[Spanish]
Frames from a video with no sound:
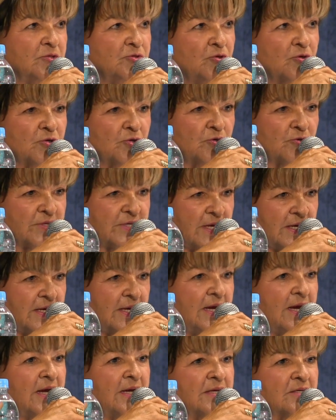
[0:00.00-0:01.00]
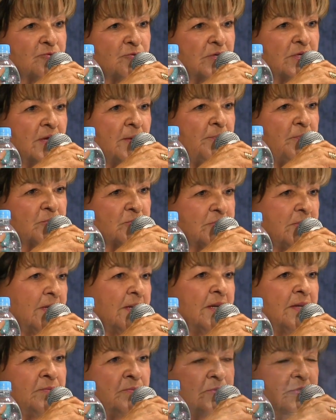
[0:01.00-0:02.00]
Yo creo que a eso hay que
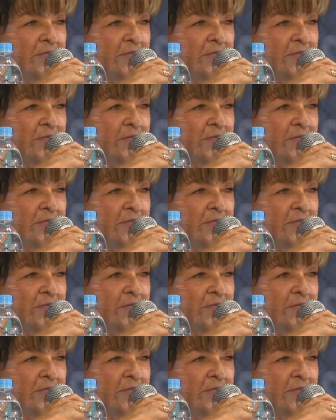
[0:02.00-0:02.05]
apostarle